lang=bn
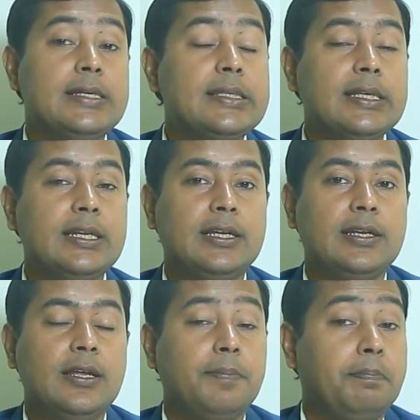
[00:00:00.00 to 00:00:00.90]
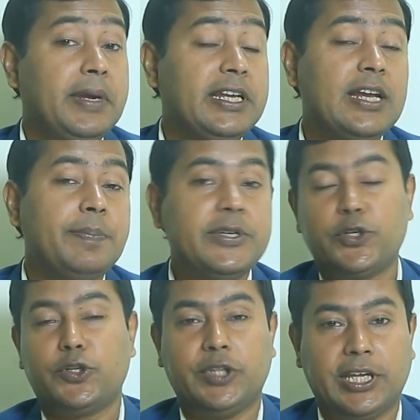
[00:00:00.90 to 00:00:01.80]
স্ত্রীর পিঠের
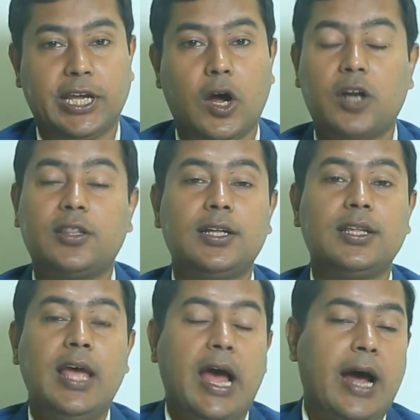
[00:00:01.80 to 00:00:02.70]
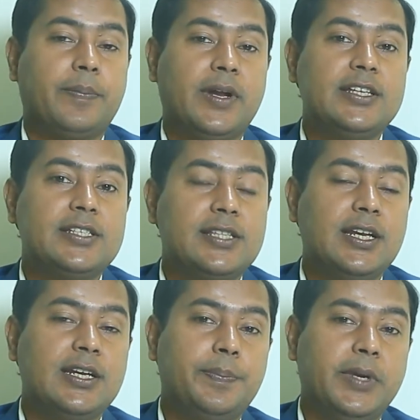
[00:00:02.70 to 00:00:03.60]
পিছন দিকে অর্থাৎ আপনার
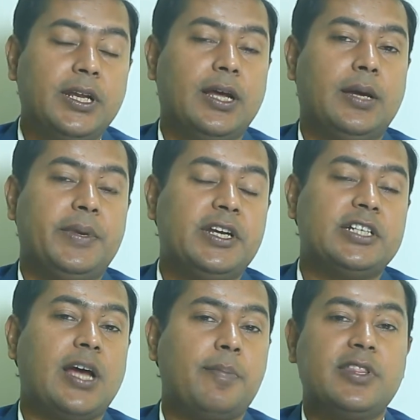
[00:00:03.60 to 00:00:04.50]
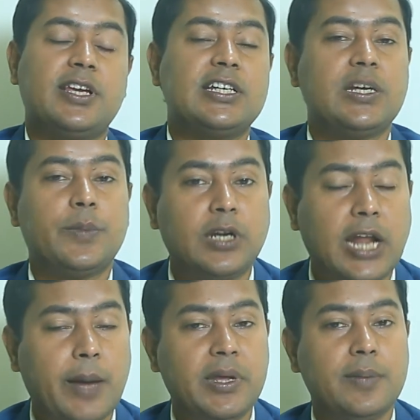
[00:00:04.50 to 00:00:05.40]
স্ত্রীর পিঠের সামনের দিকে যেমন
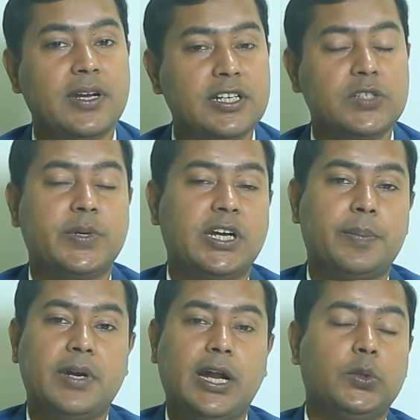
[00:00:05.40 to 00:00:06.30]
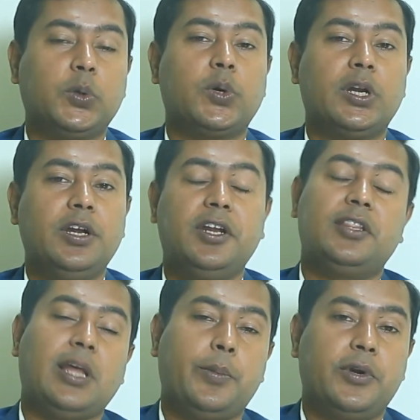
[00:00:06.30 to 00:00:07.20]
নাবি বা নিষ্পেটে আপনারা আদর করেন
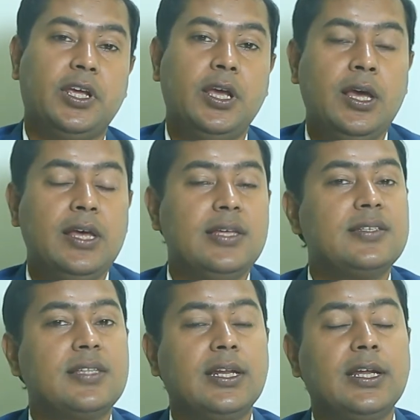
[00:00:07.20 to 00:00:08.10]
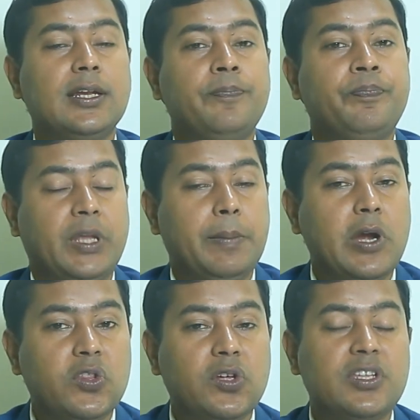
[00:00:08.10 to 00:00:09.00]
ঠিক তেমনই স্ত্রীর
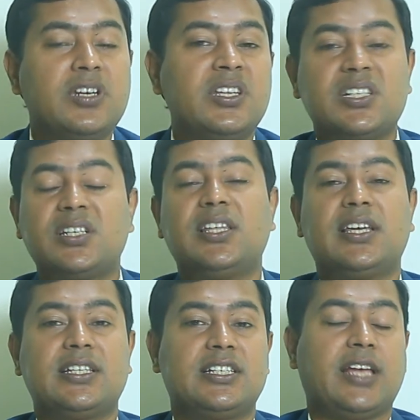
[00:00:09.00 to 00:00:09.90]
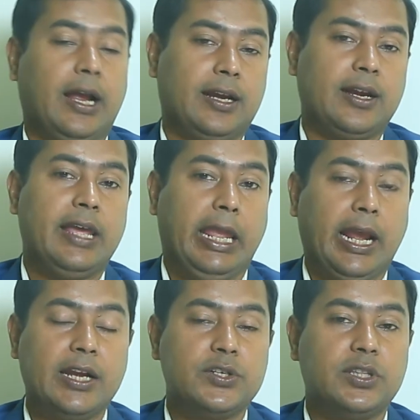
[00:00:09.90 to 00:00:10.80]
মেরুদণ্ডের নিচের দিকে যে জায়গাটা
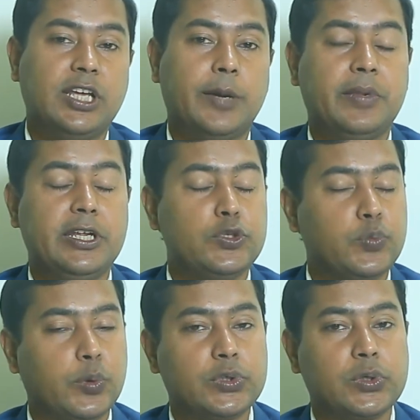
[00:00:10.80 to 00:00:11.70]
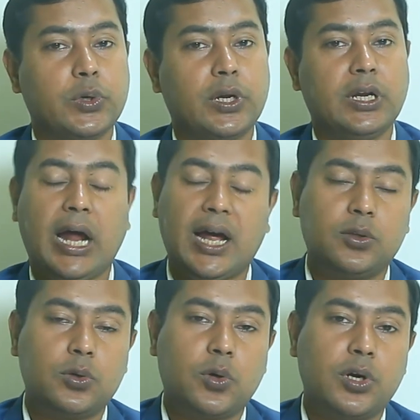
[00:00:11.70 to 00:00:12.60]
এখানে যদি আপনি স্পর্শ করেন
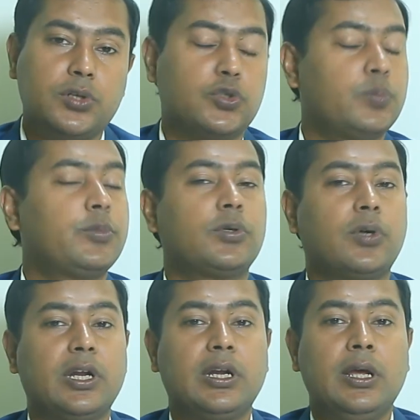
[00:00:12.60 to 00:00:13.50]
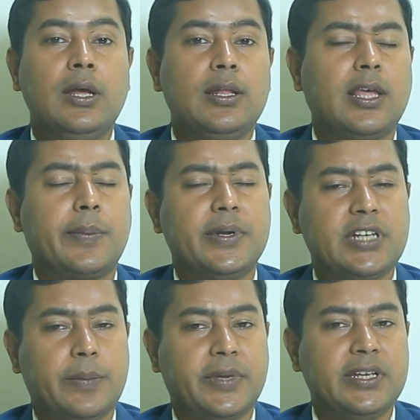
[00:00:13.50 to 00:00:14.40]
আদর করেন চুম্বন করেন দেখবেন
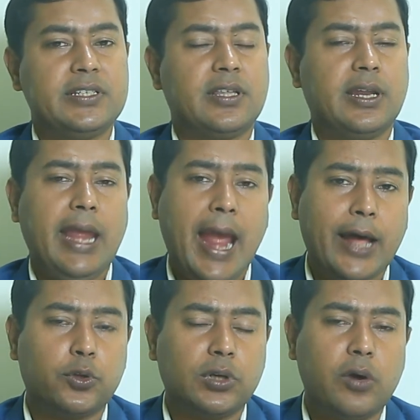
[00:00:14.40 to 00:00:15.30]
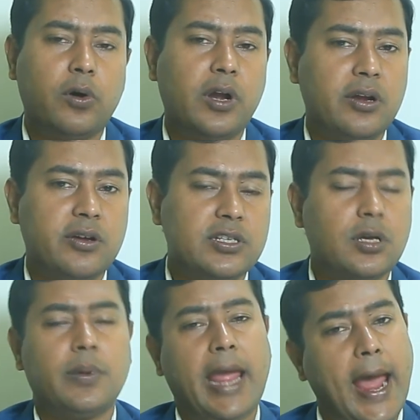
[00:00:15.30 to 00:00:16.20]
যে আপনার স্ত্রী এতটা হরিণী হয়ে
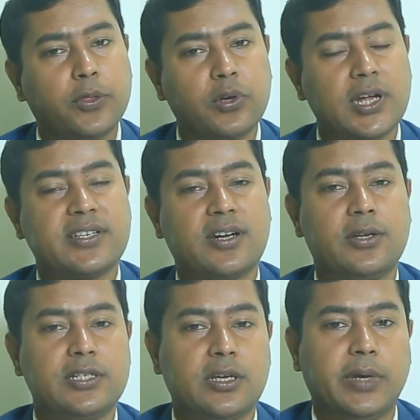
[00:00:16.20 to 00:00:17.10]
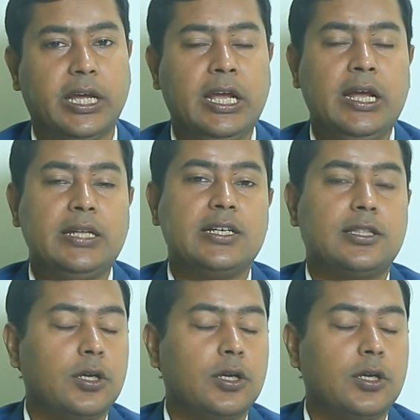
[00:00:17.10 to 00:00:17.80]
যাবে এতটা এক্সাইটেড হয়ে যাবে যে